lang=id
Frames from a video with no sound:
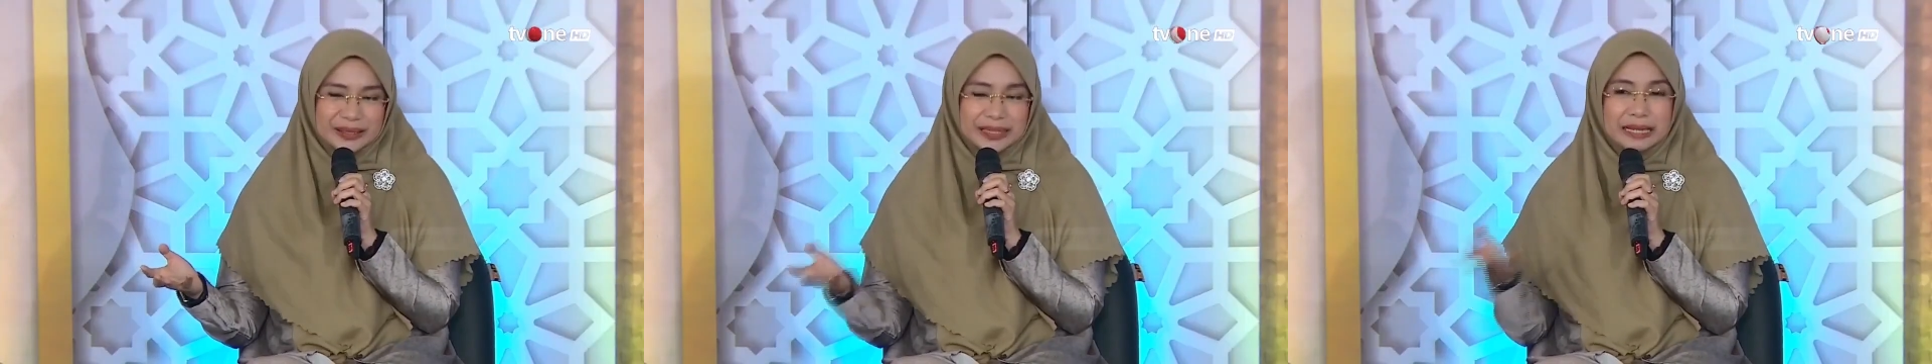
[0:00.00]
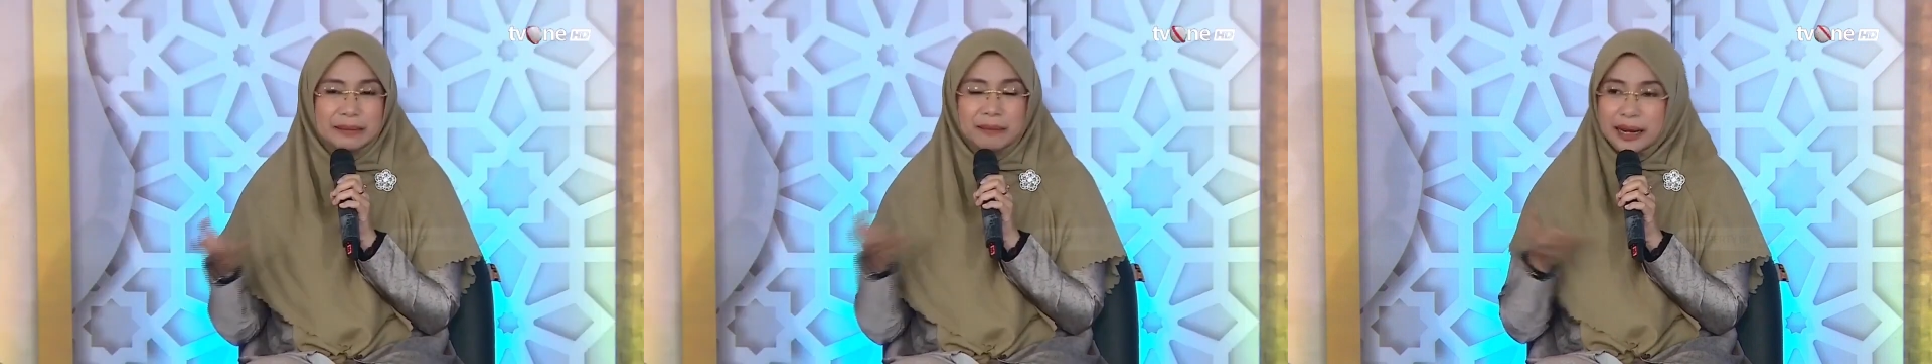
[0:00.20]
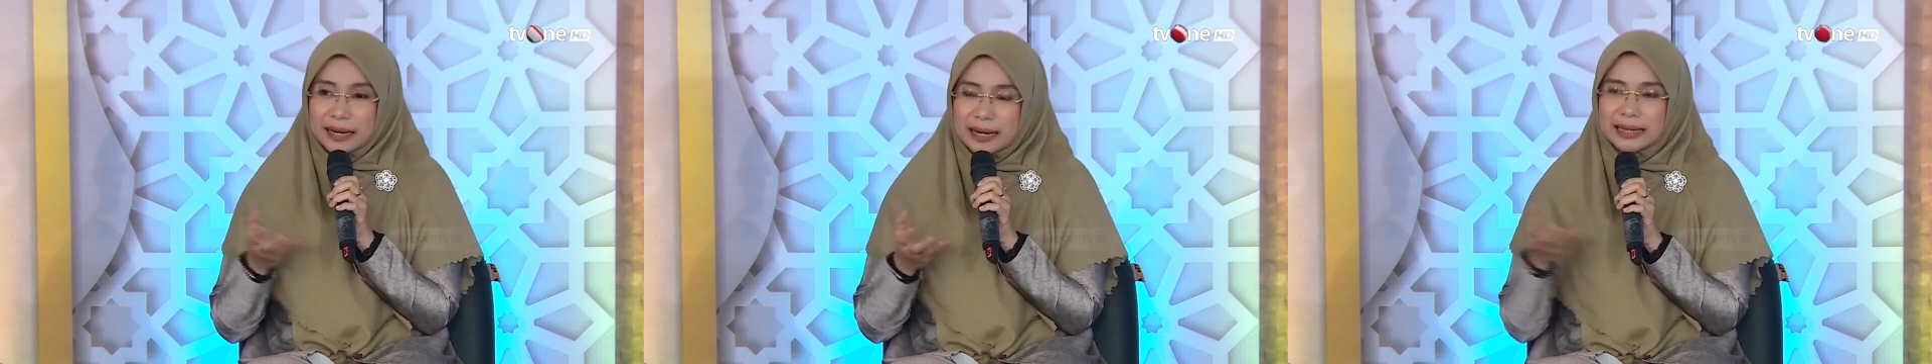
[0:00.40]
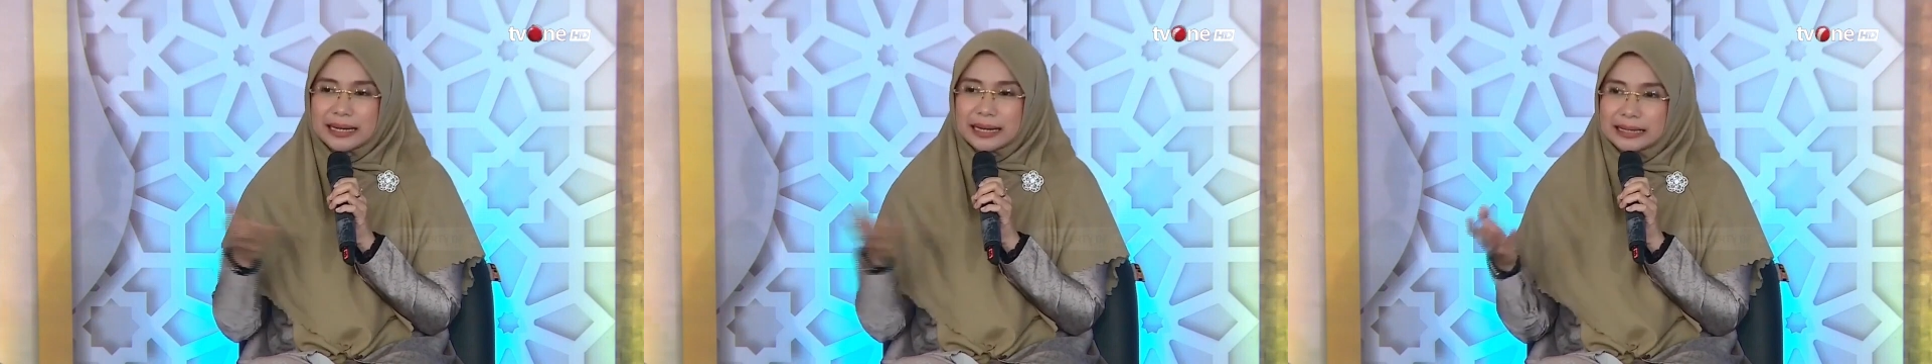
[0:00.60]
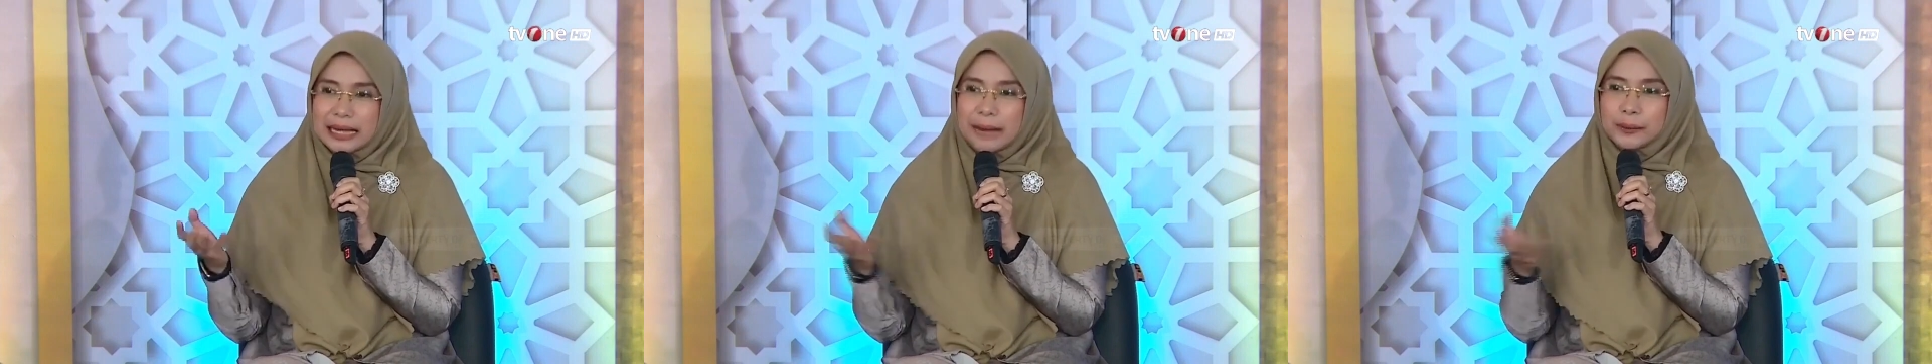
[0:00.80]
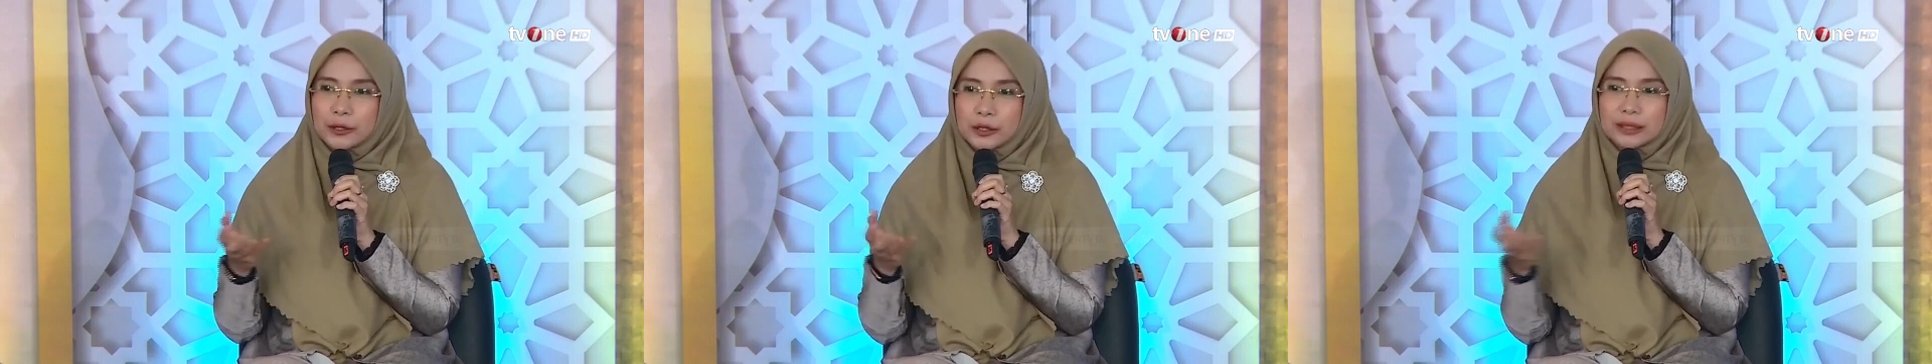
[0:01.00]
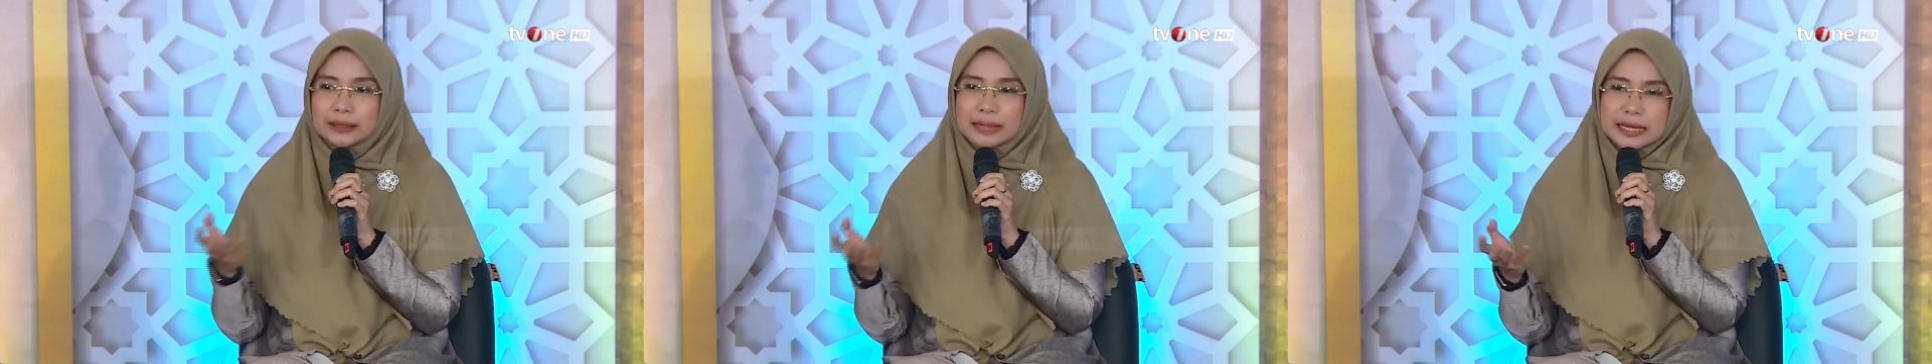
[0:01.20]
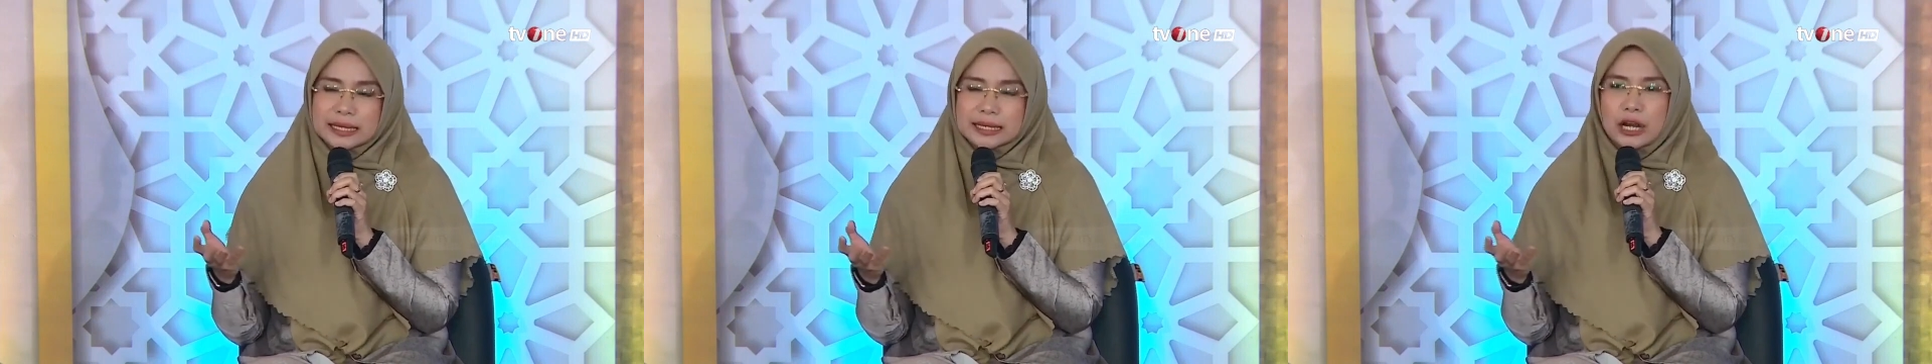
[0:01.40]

Jadi mana lihat yang prioritas.